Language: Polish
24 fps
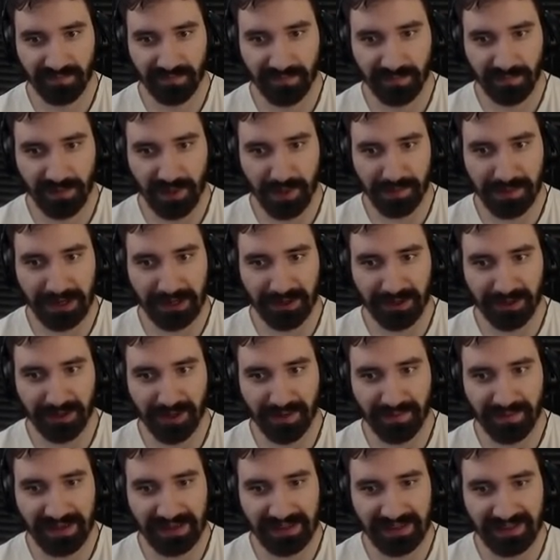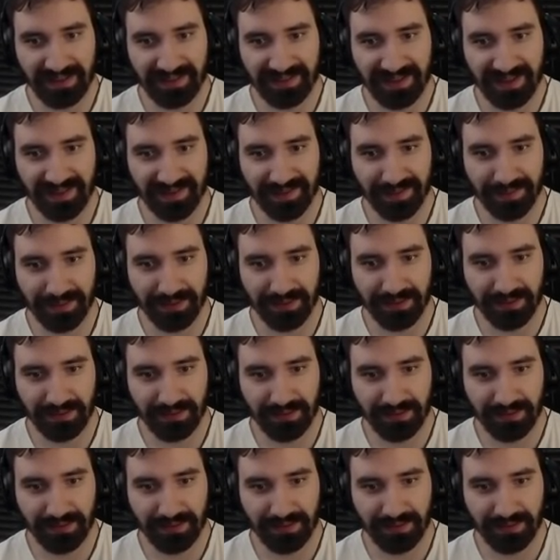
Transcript: Dobra, gotowe. Jakie jest hasło?